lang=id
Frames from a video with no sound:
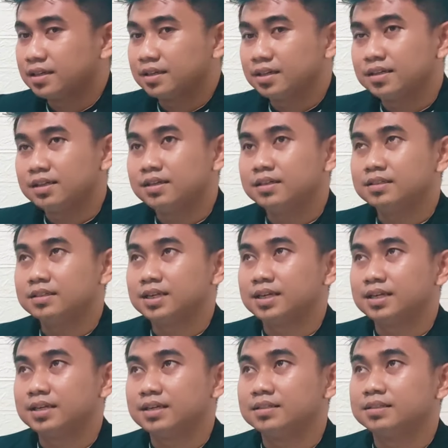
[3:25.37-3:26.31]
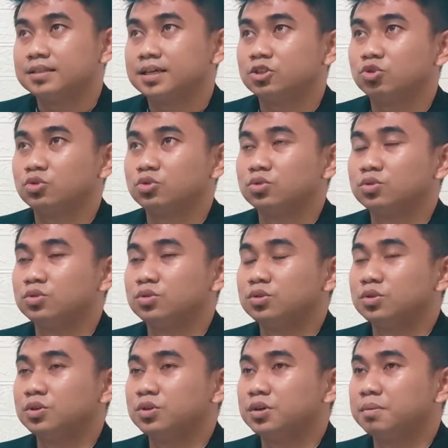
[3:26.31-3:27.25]
Jadi saya ingat
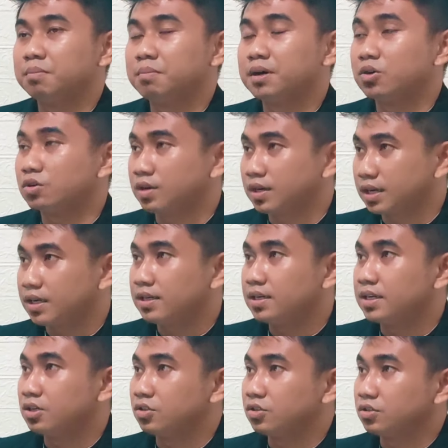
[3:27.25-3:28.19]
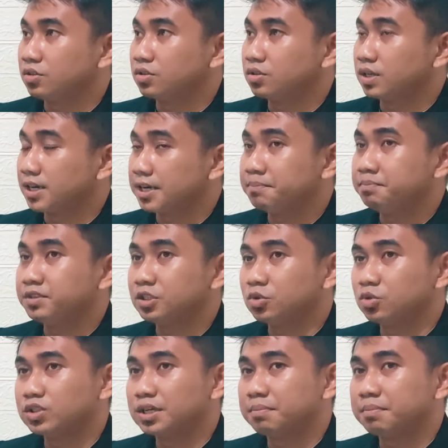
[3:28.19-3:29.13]
satu makalah dari Rasulullah SAW,
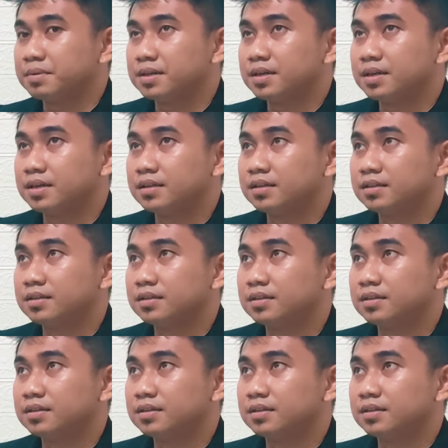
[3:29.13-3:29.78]
satu sabda